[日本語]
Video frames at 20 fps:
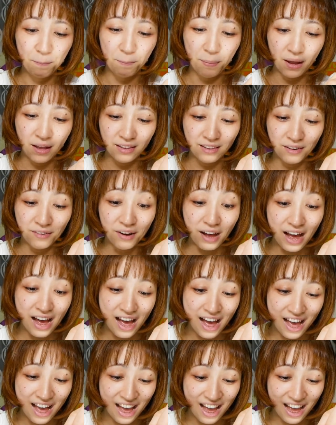バンう
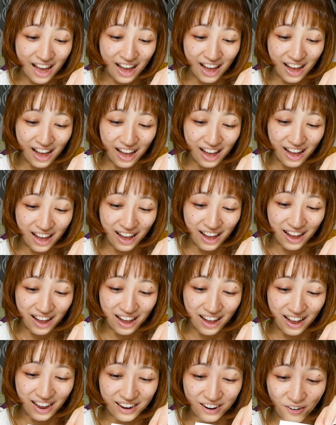
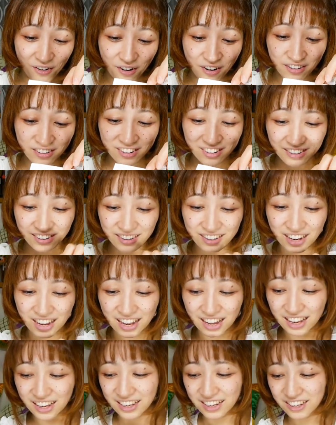わーようくんが
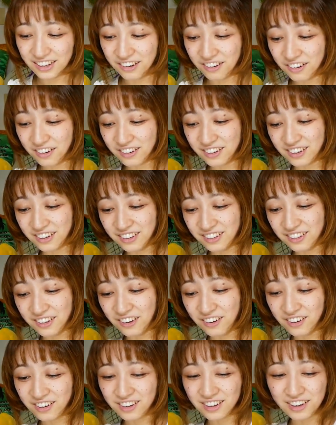ようくん
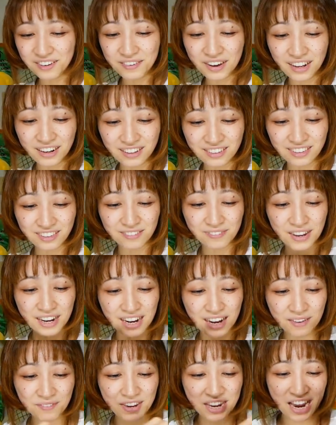のクマの爪
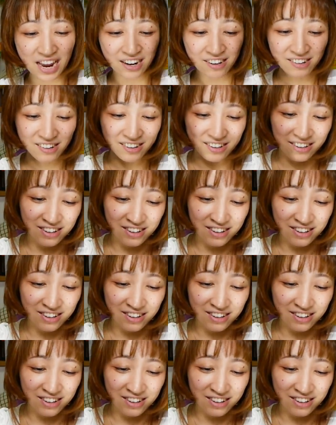が見える